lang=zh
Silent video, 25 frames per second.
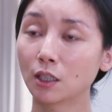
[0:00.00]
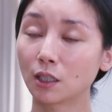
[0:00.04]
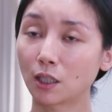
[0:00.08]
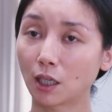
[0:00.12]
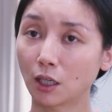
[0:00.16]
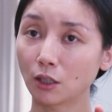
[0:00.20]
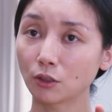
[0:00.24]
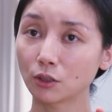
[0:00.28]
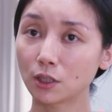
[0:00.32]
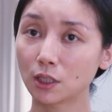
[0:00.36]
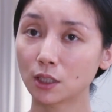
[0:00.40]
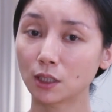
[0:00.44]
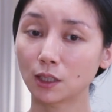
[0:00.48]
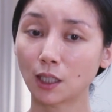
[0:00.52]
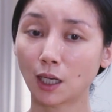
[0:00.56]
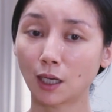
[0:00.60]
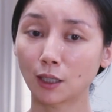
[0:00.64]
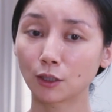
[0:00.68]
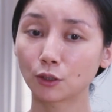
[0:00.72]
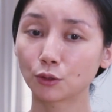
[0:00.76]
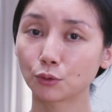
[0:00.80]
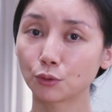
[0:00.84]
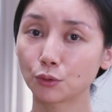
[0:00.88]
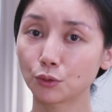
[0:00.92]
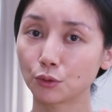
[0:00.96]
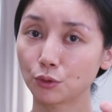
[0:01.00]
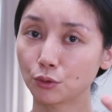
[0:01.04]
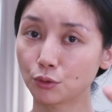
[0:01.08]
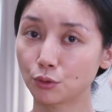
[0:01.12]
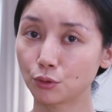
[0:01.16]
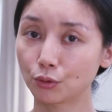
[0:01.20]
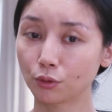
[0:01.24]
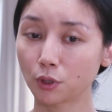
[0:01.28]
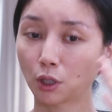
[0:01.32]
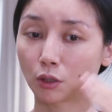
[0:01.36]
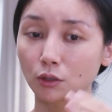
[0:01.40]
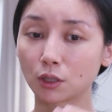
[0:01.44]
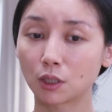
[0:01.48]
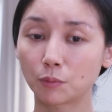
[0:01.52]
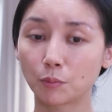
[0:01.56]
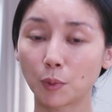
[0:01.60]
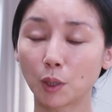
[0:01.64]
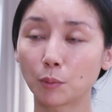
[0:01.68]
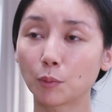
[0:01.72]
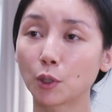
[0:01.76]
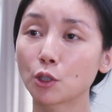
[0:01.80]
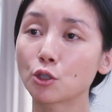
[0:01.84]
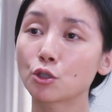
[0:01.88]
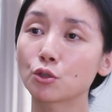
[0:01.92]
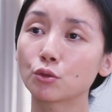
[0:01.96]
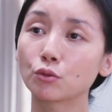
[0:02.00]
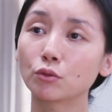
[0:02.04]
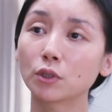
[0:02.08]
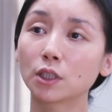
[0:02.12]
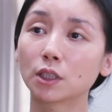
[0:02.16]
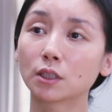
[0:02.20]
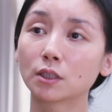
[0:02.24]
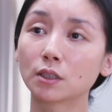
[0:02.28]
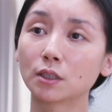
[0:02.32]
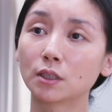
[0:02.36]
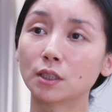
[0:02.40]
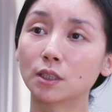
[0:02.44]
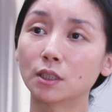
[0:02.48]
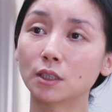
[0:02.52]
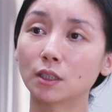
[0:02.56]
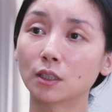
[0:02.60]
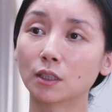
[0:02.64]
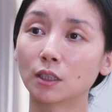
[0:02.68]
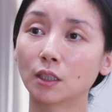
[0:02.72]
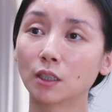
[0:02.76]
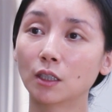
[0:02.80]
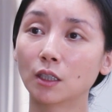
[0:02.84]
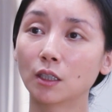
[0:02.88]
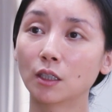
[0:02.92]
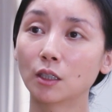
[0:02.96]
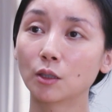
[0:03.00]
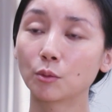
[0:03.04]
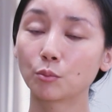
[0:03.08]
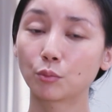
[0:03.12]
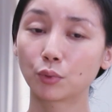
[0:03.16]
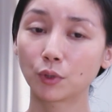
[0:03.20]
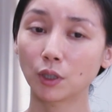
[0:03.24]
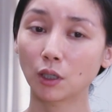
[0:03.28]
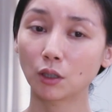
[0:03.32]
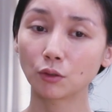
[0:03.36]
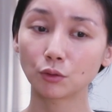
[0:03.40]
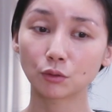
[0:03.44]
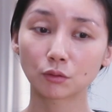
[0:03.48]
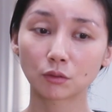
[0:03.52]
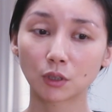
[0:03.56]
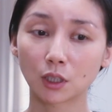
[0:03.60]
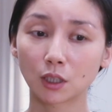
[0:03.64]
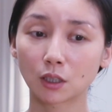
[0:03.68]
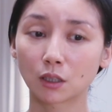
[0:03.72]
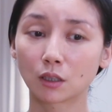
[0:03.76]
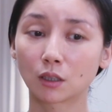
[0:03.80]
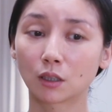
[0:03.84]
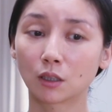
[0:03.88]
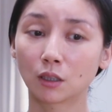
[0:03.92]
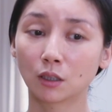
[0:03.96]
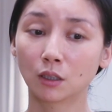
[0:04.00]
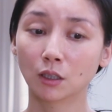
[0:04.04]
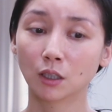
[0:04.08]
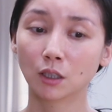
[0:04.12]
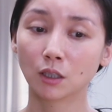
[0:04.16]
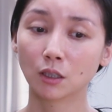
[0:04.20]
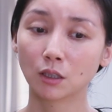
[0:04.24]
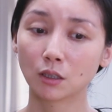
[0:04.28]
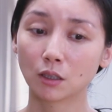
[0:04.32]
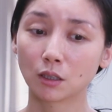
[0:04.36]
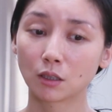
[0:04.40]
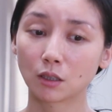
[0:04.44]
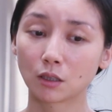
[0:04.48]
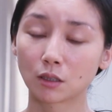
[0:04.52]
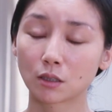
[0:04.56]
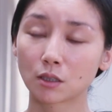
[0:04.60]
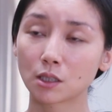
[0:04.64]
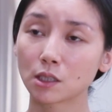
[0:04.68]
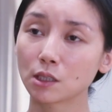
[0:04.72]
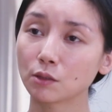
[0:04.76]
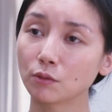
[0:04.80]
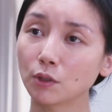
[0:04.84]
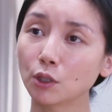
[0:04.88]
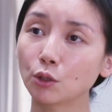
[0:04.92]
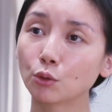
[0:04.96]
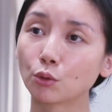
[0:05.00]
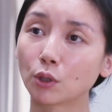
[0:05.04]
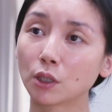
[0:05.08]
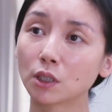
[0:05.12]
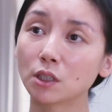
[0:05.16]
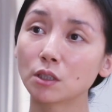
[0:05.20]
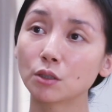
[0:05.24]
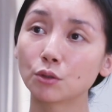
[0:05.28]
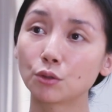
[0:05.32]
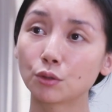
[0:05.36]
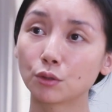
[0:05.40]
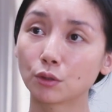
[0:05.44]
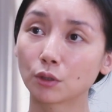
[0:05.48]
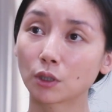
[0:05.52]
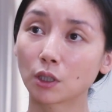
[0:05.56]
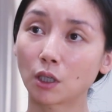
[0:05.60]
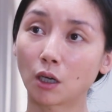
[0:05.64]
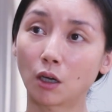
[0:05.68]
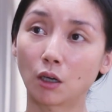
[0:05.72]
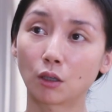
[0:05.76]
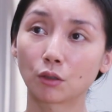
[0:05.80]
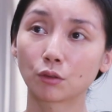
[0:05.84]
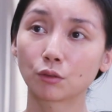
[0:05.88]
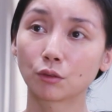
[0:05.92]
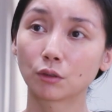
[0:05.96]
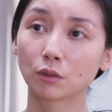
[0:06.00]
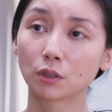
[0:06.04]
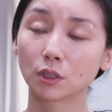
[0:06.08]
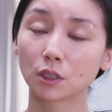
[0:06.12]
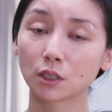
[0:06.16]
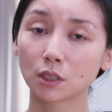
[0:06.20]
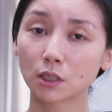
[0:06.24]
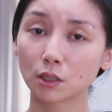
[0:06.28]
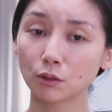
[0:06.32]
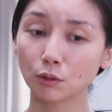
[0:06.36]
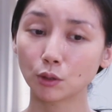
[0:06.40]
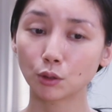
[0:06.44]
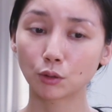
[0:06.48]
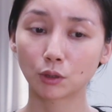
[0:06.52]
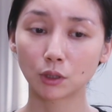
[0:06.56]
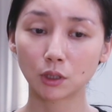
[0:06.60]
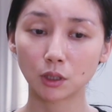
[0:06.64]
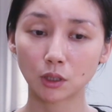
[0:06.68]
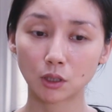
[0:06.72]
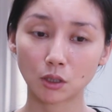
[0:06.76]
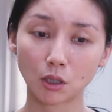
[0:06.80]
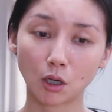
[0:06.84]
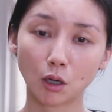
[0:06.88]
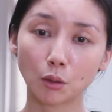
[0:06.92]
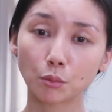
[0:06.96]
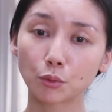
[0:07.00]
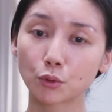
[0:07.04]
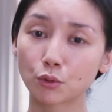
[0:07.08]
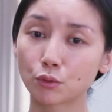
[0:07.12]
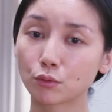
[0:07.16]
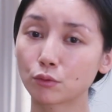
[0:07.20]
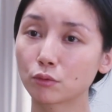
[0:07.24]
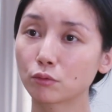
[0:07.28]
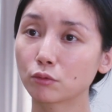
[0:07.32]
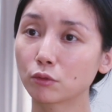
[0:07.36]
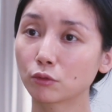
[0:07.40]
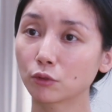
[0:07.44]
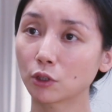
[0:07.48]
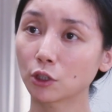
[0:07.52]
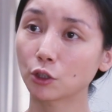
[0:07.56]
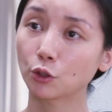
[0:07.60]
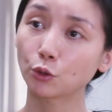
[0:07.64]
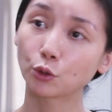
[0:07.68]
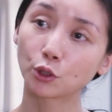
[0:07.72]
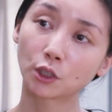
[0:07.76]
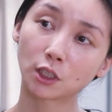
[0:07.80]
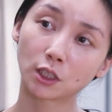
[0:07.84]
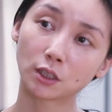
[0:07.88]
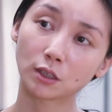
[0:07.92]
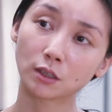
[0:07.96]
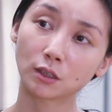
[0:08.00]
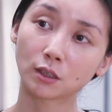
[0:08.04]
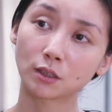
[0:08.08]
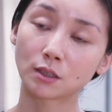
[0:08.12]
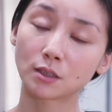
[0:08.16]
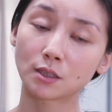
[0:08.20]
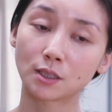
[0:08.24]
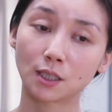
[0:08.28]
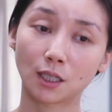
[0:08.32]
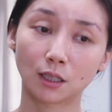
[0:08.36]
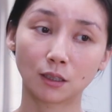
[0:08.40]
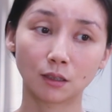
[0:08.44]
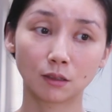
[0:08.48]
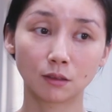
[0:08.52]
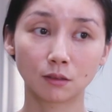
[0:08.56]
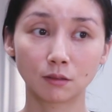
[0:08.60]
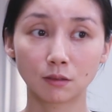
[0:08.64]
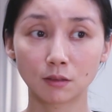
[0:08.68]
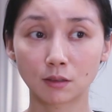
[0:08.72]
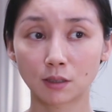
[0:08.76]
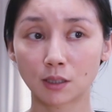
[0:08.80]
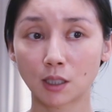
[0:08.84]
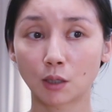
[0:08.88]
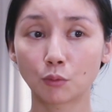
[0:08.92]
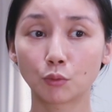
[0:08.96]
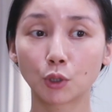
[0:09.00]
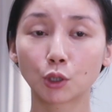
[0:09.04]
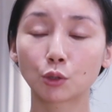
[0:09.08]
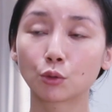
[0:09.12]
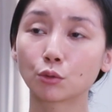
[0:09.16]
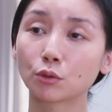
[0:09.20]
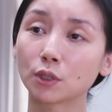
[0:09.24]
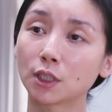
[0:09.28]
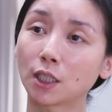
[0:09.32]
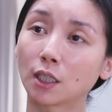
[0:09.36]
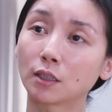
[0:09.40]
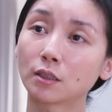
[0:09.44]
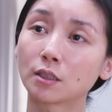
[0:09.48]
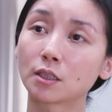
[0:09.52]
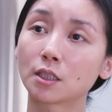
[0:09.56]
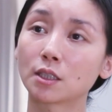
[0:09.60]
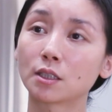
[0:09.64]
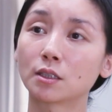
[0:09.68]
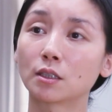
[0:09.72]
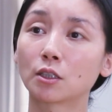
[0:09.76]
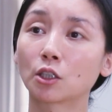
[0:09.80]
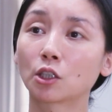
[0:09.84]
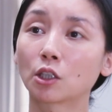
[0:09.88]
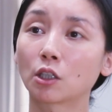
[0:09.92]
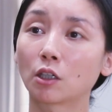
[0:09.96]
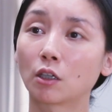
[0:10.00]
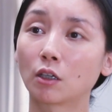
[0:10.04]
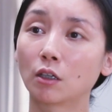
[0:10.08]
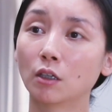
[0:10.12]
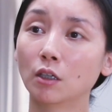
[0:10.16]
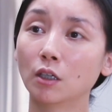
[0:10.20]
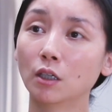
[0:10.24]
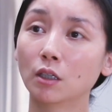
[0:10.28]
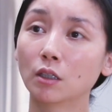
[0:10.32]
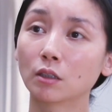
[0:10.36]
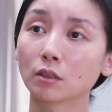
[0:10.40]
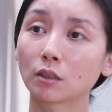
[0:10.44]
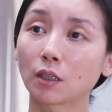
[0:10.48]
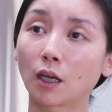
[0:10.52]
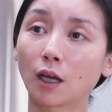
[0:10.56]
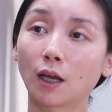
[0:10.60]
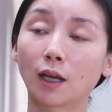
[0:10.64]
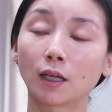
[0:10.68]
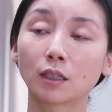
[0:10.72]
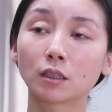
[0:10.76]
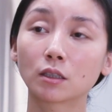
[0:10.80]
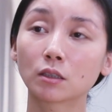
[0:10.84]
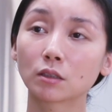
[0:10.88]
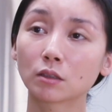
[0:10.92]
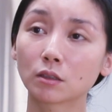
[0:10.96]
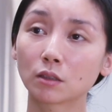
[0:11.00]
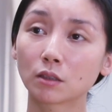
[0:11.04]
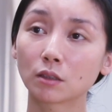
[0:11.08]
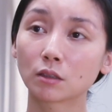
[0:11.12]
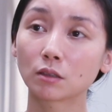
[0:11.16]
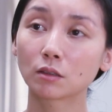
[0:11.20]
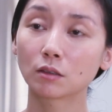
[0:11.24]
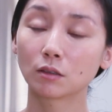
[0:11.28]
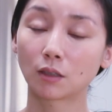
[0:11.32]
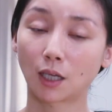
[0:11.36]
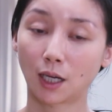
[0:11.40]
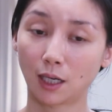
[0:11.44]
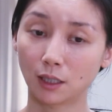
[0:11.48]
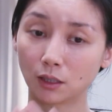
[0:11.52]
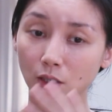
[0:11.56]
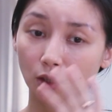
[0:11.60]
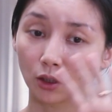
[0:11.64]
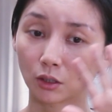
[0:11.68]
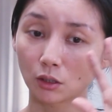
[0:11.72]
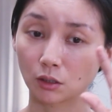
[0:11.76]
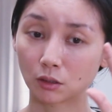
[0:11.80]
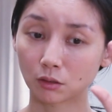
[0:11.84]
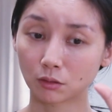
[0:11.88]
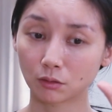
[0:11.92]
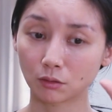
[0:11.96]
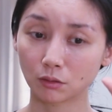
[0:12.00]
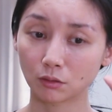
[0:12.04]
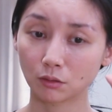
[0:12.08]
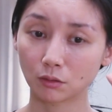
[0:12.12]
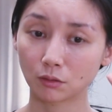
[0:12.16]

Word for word: 然后其他的东西就需要你慢慢梳理自己，不要用那个呃思维逻辑去考虑，你思维逻辑超不出肉身和三三维空间的这些事儿，它还是还是